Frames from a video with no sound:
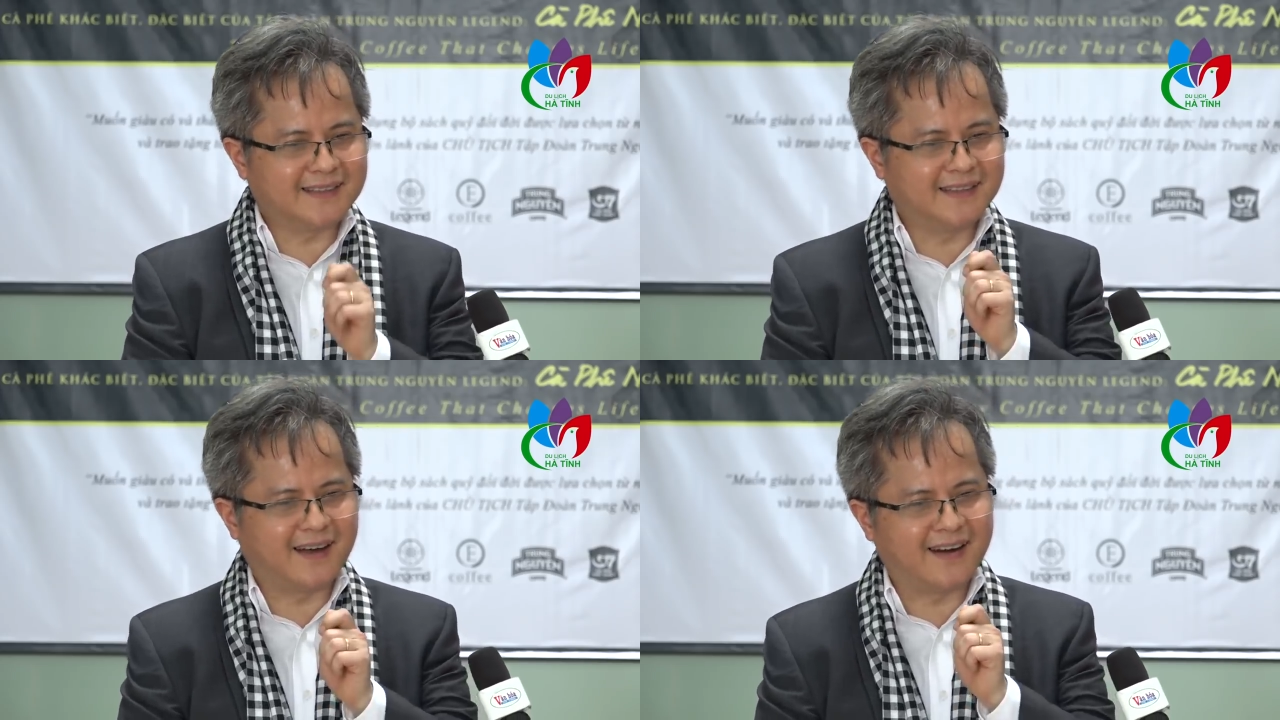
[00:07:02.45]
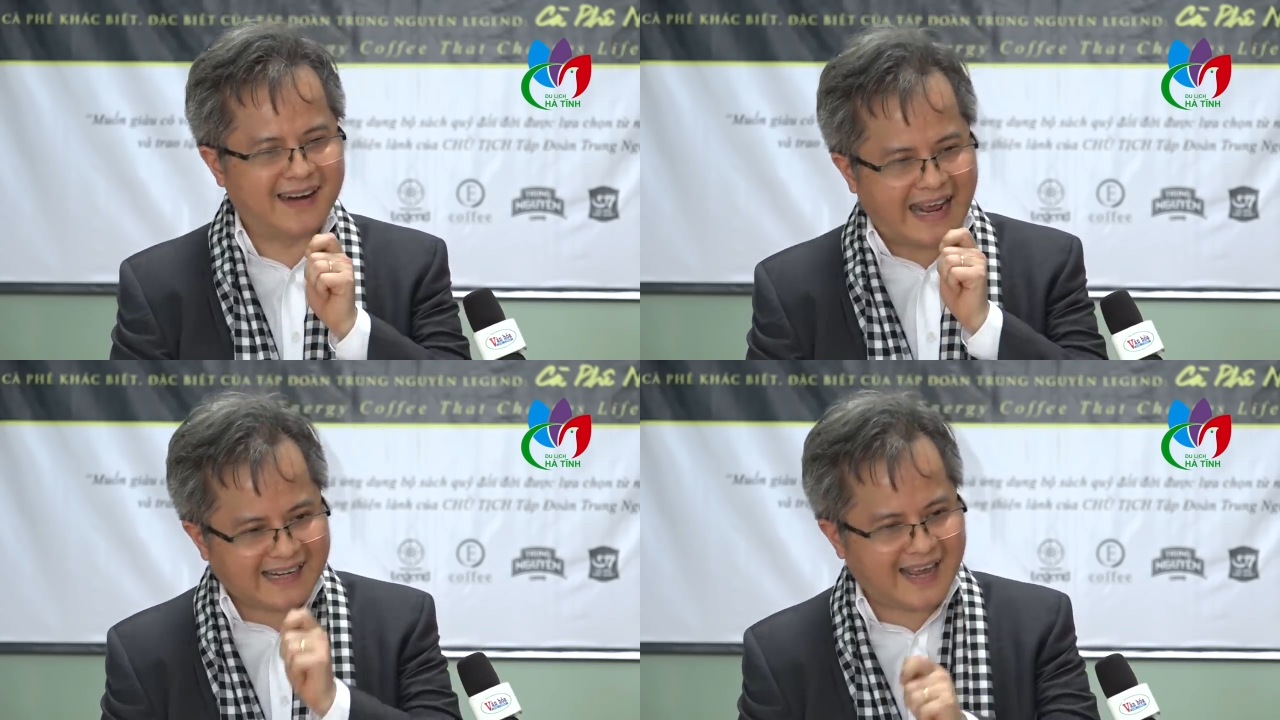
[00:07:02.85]
tinh thần
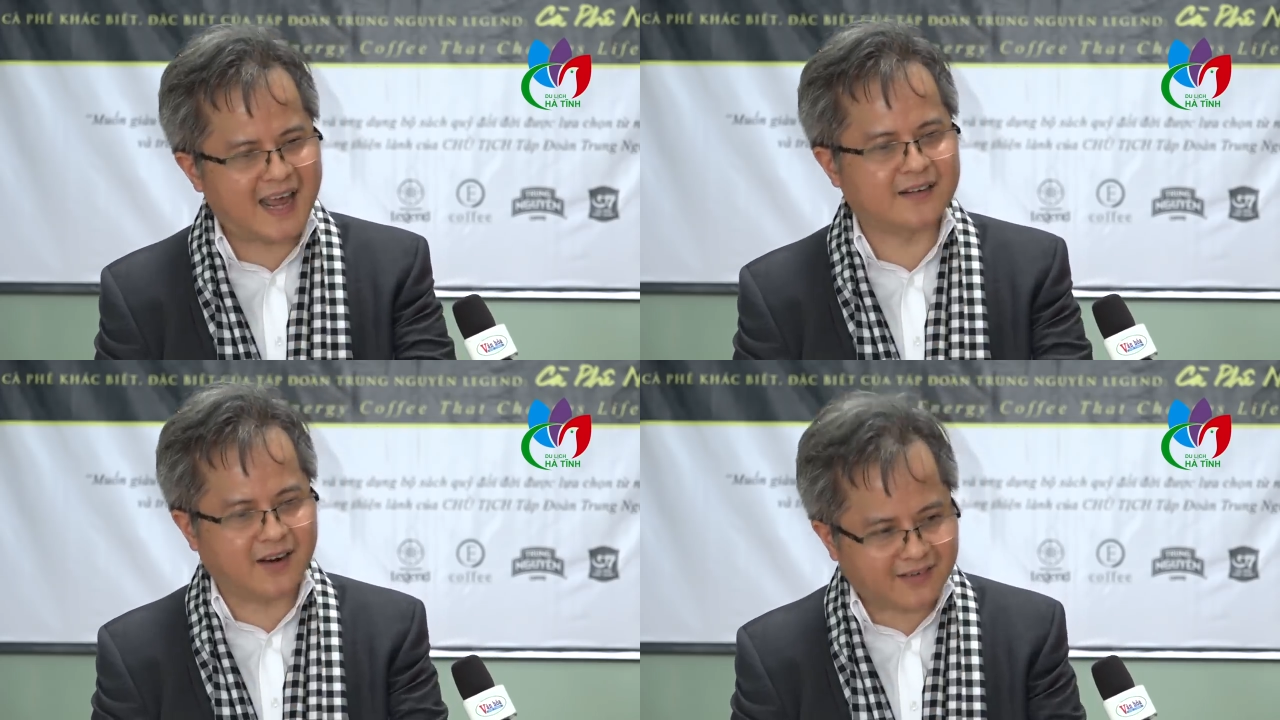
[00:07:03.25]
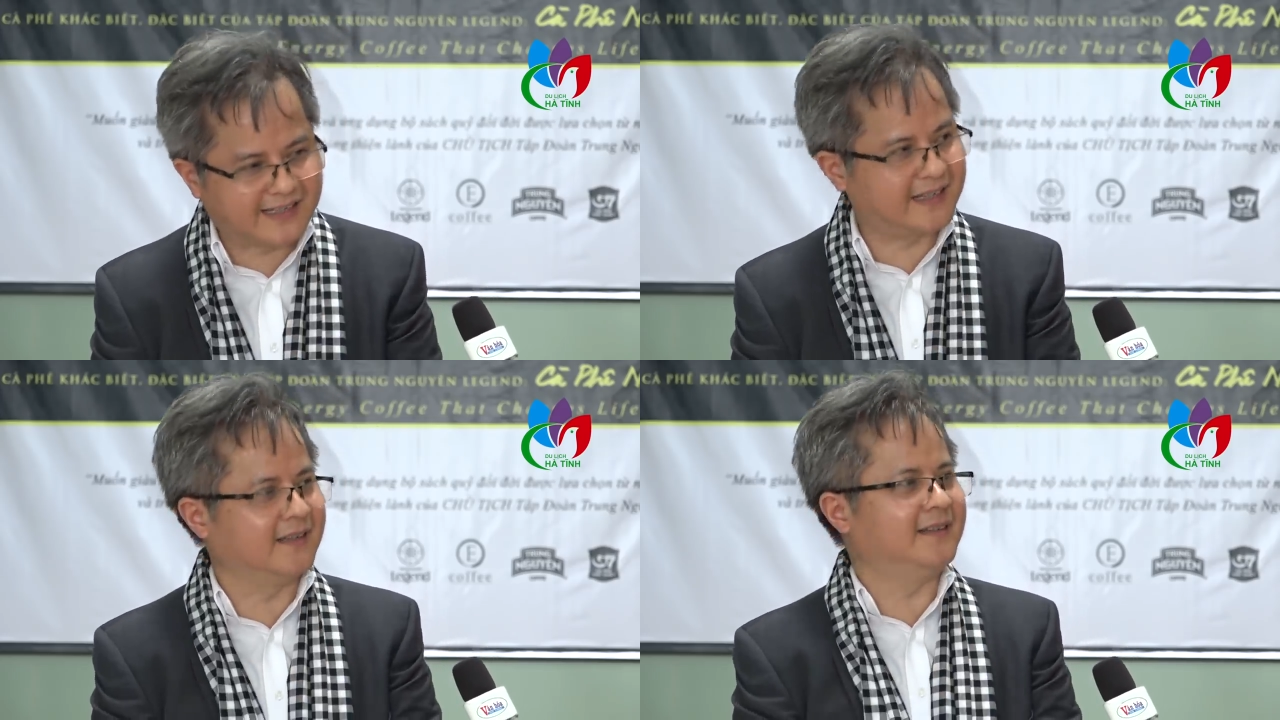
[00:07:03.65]
lắng nghe rất là
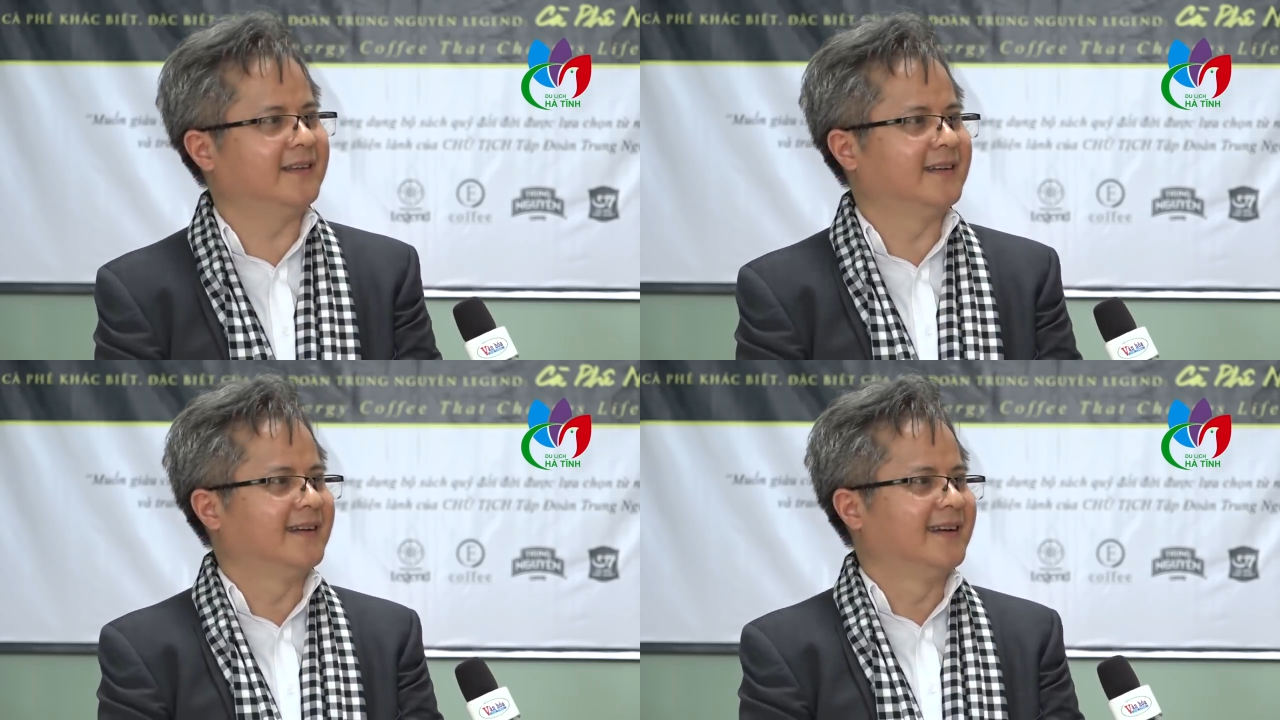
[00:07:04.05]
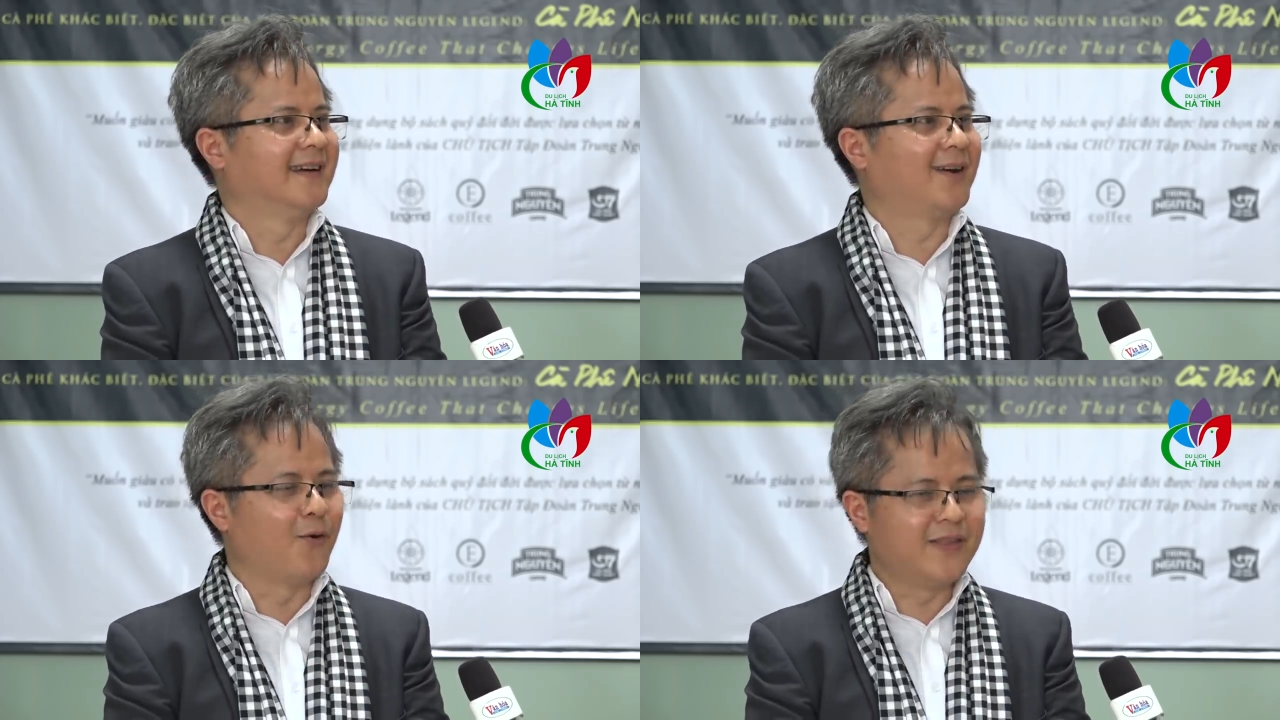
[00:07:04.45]
kỹ
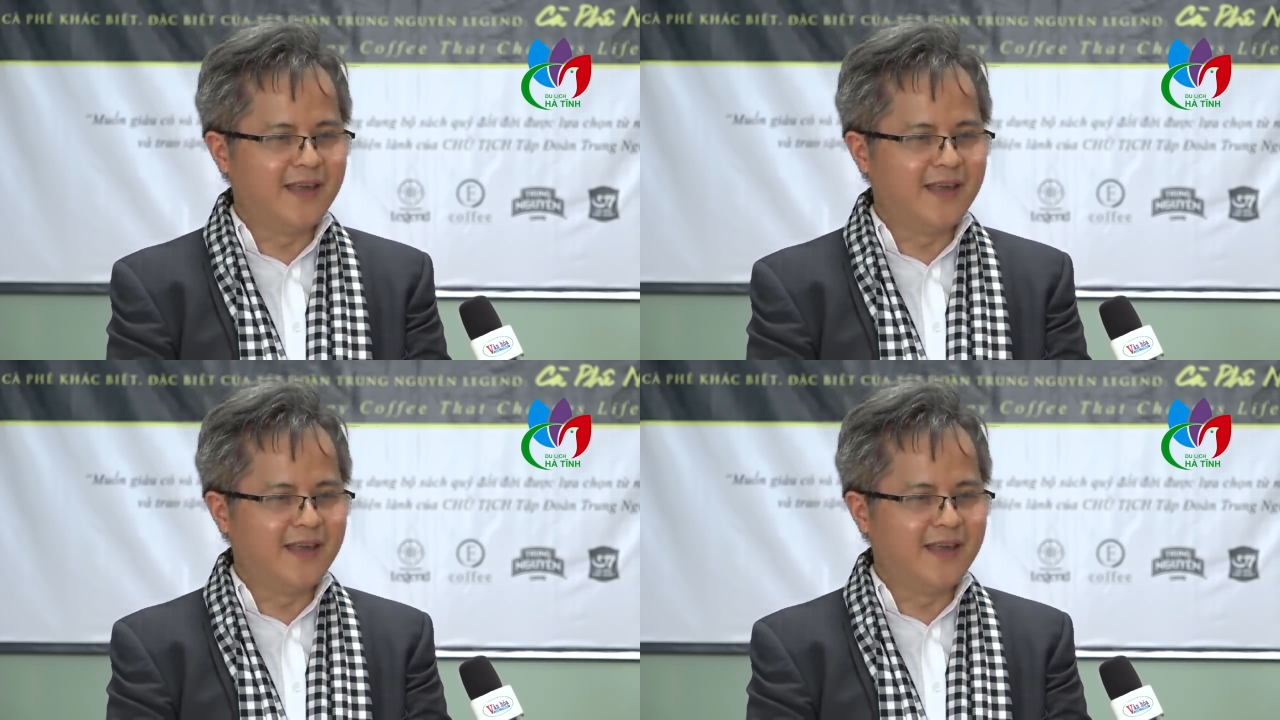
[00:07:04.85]
của